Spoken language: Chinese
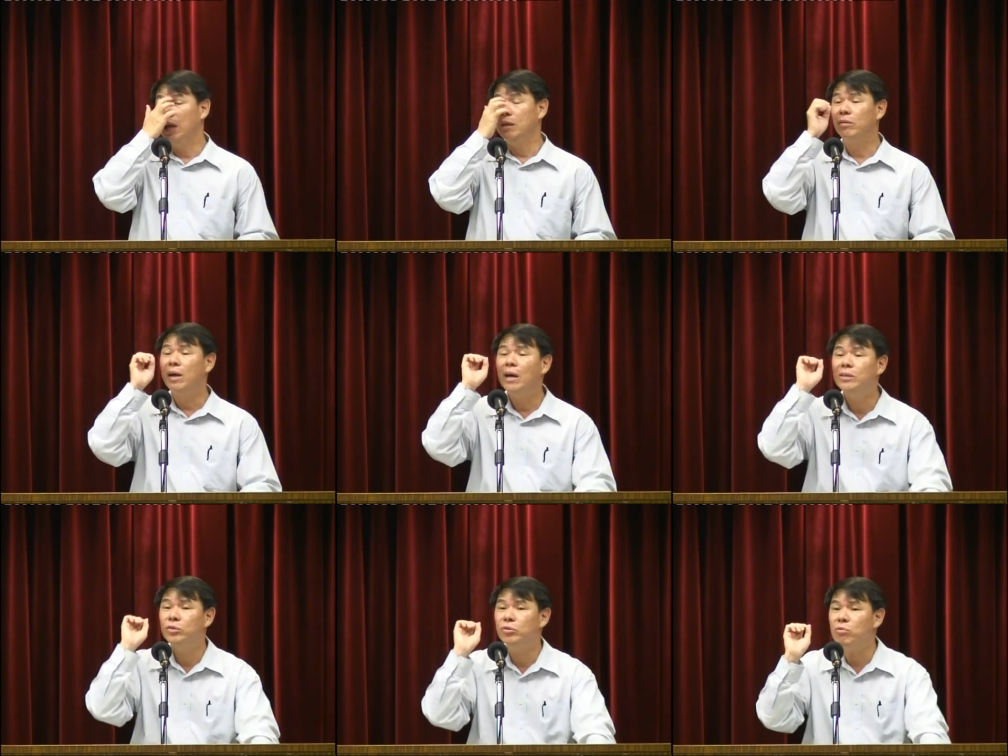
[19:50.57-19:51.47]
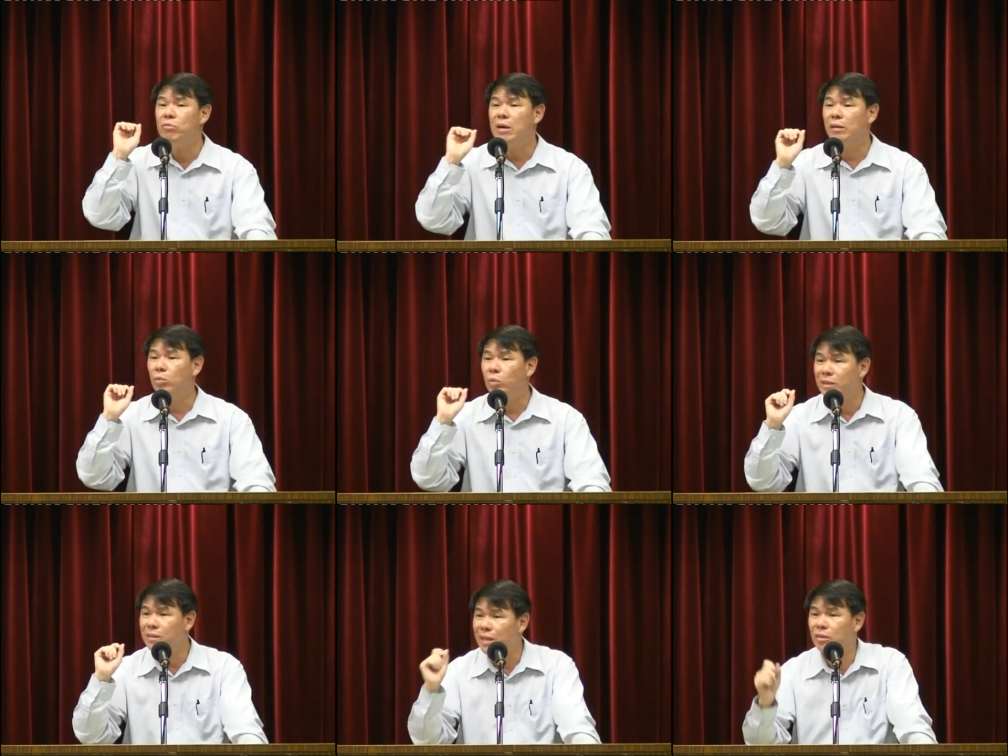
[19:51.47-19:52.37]
有一个很重要的
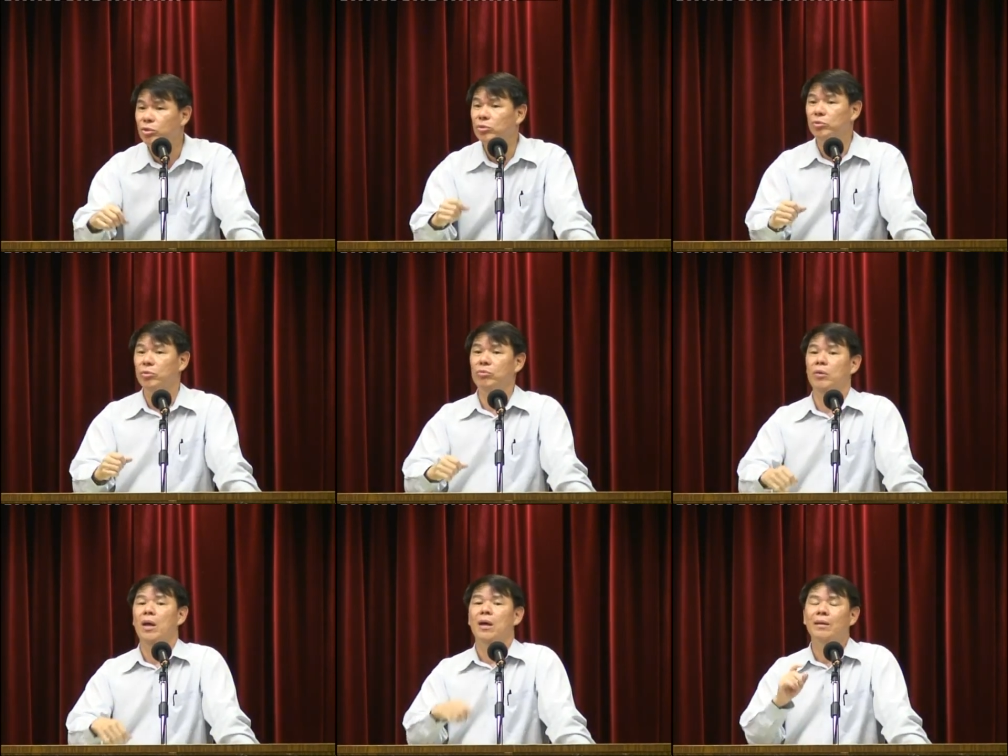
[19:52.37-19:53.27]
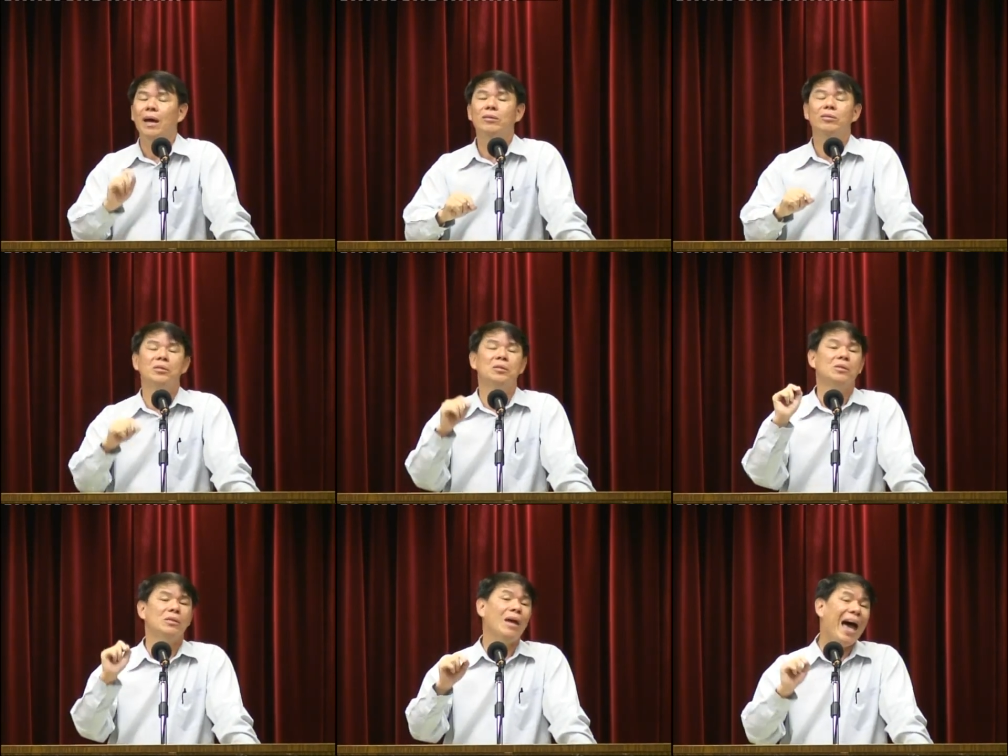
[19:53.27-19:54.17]
文献出土，那就是
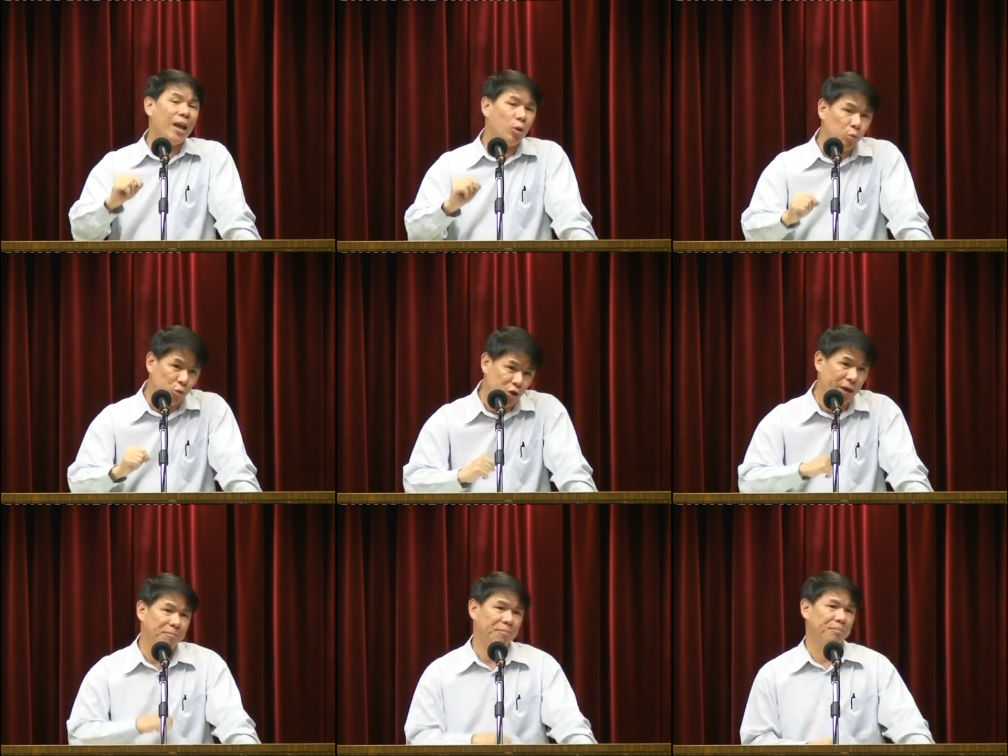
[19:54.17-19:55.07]
死海古卷，